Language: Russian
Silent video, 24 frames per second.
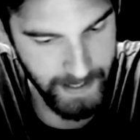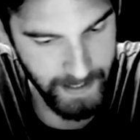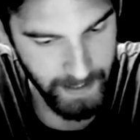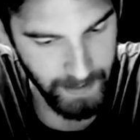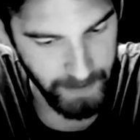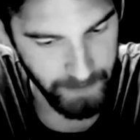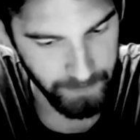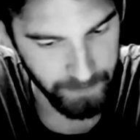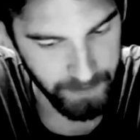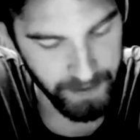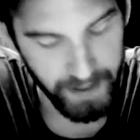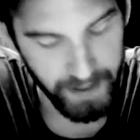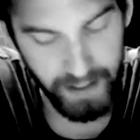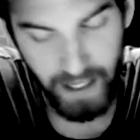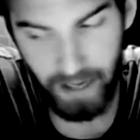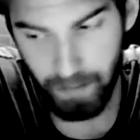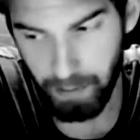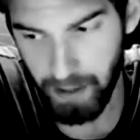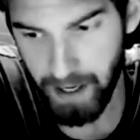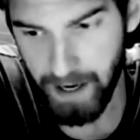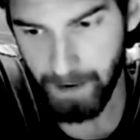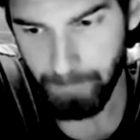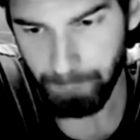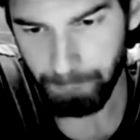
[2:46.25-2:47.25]
В
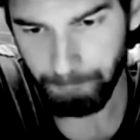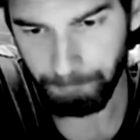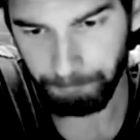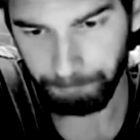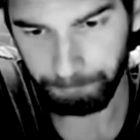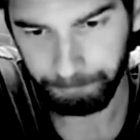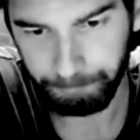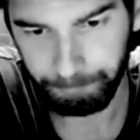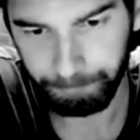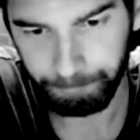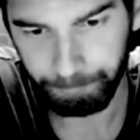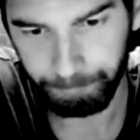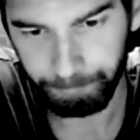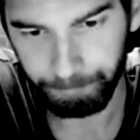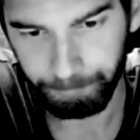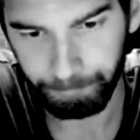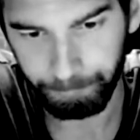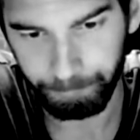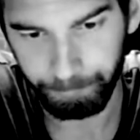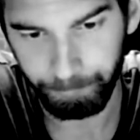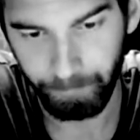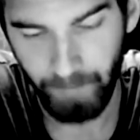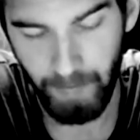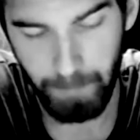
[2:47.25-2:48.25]
декабре
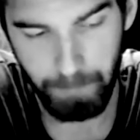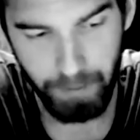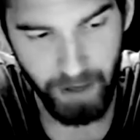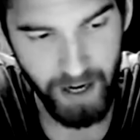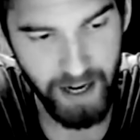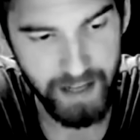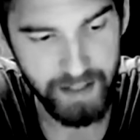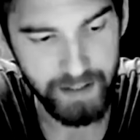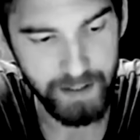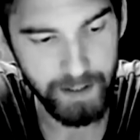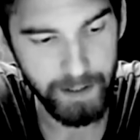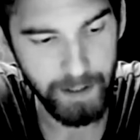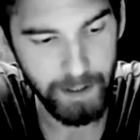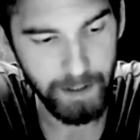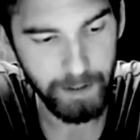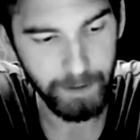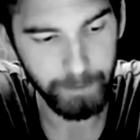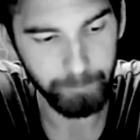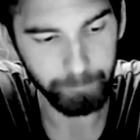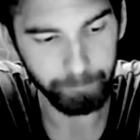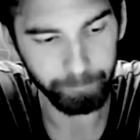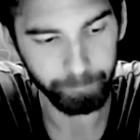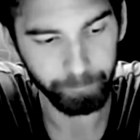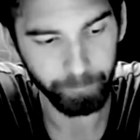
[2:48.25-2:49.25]
на праздниках
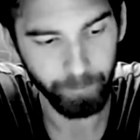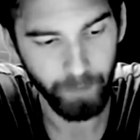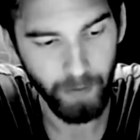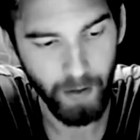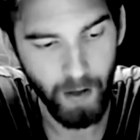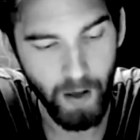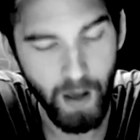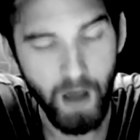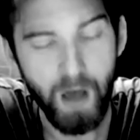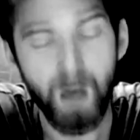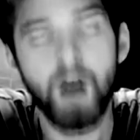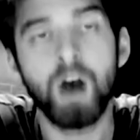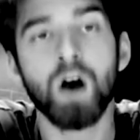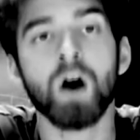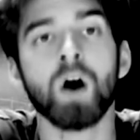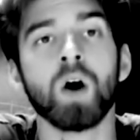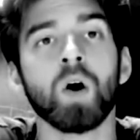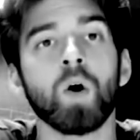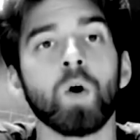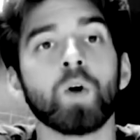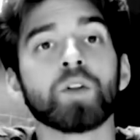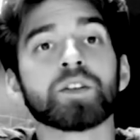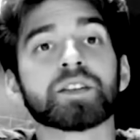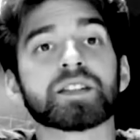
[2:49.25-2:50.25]

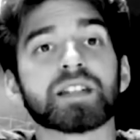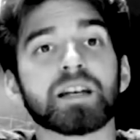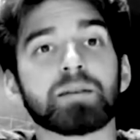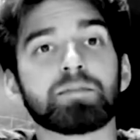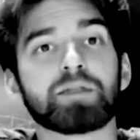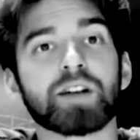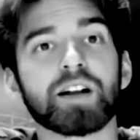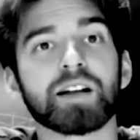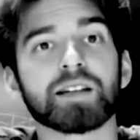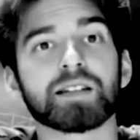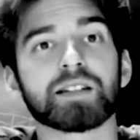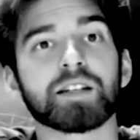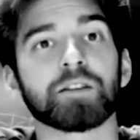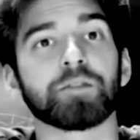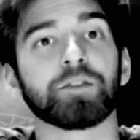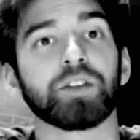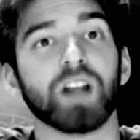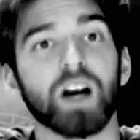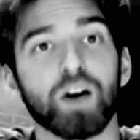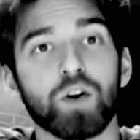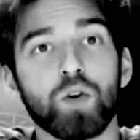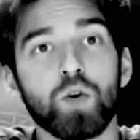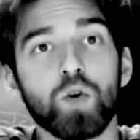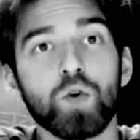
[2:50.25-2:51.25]
он собрался в
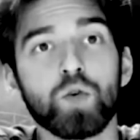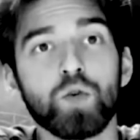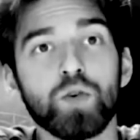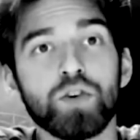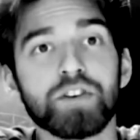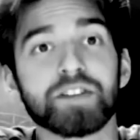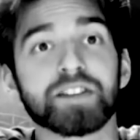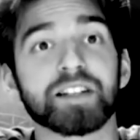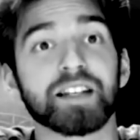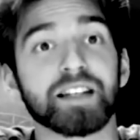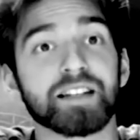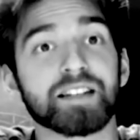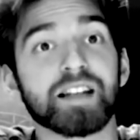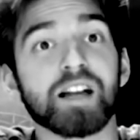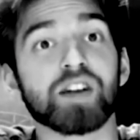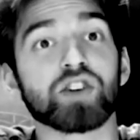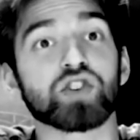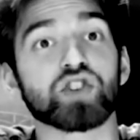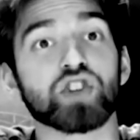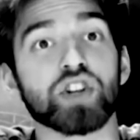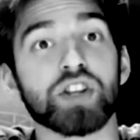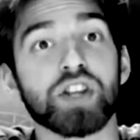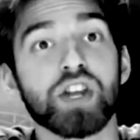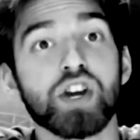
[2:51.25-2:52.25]
дорогу и сказал
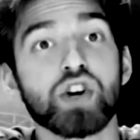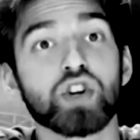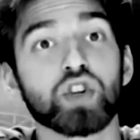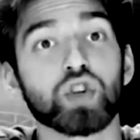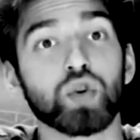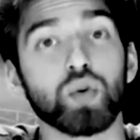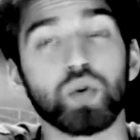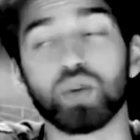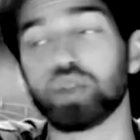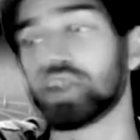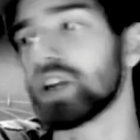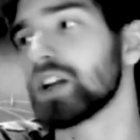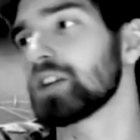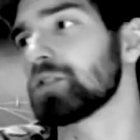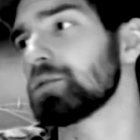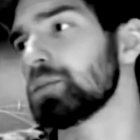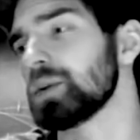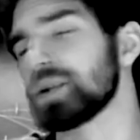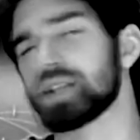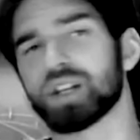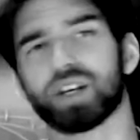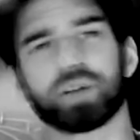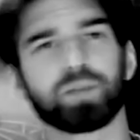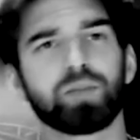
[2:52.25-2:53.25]
жене, что уезжает в
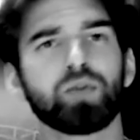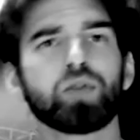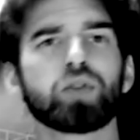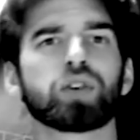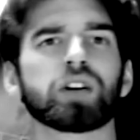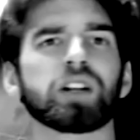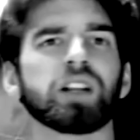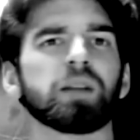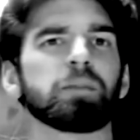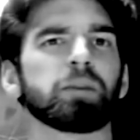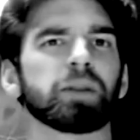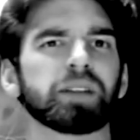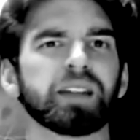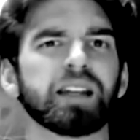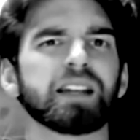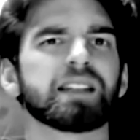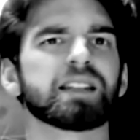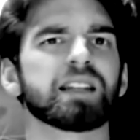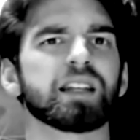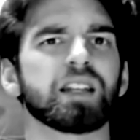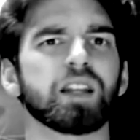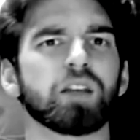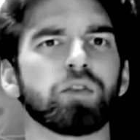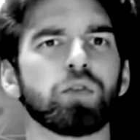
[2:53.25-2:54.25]
Петербург хлопотать
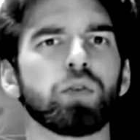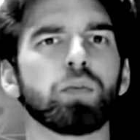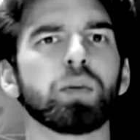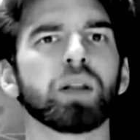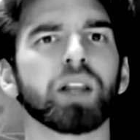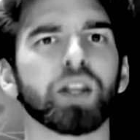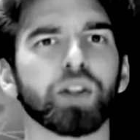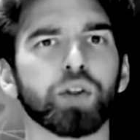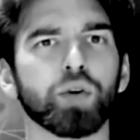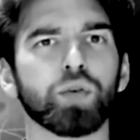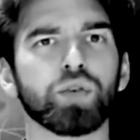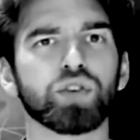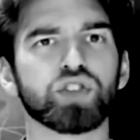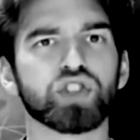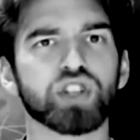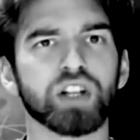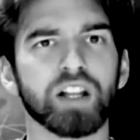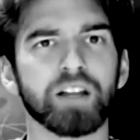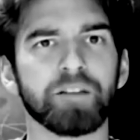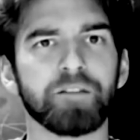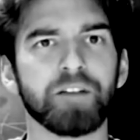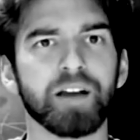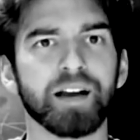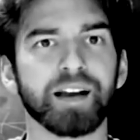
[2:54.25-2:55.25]
за одного молодого
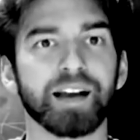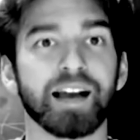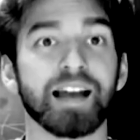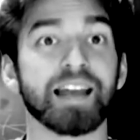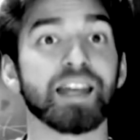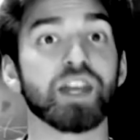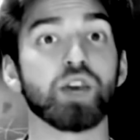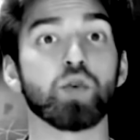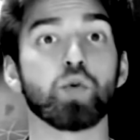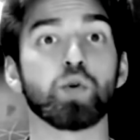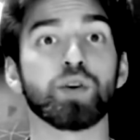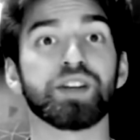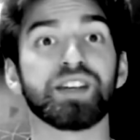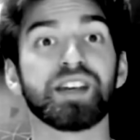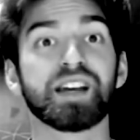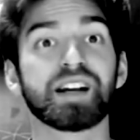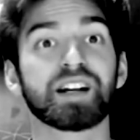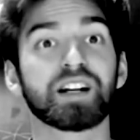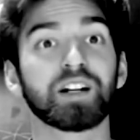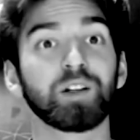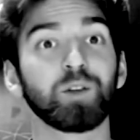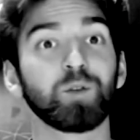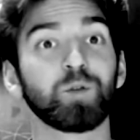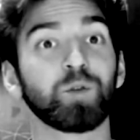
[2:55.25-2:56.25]
человека. И
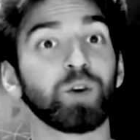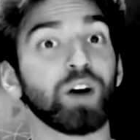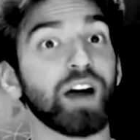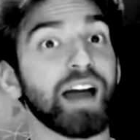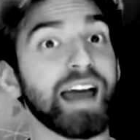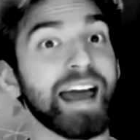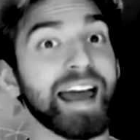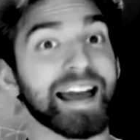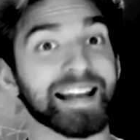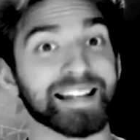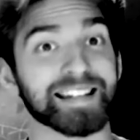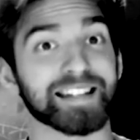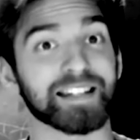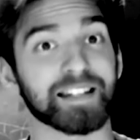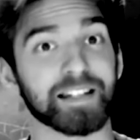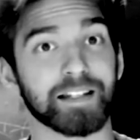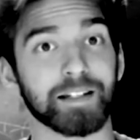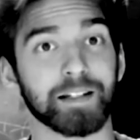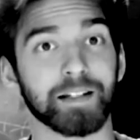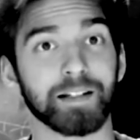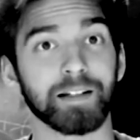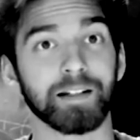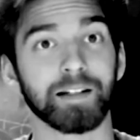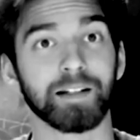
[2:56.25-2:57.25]
уехал в С.
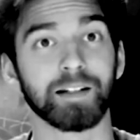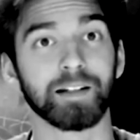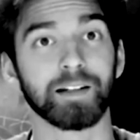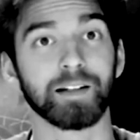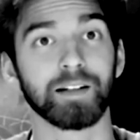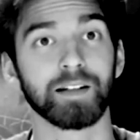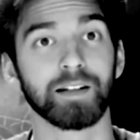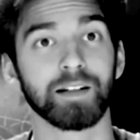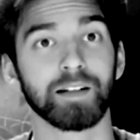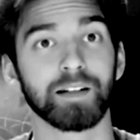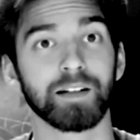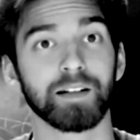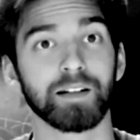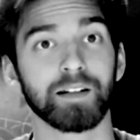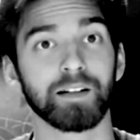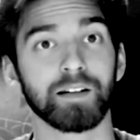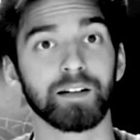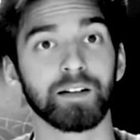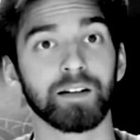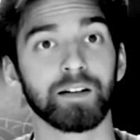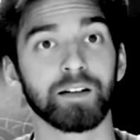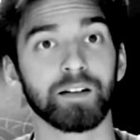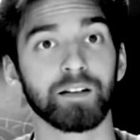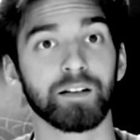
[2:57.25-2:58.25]

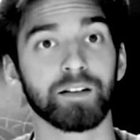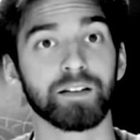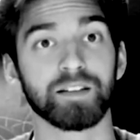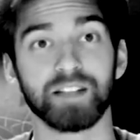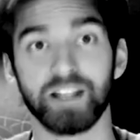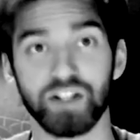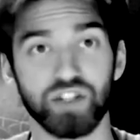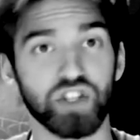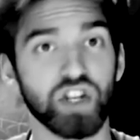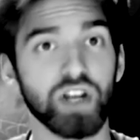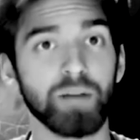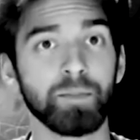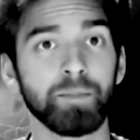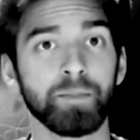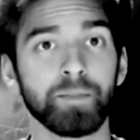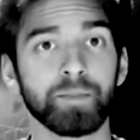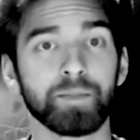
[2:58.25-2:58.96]
Зачем?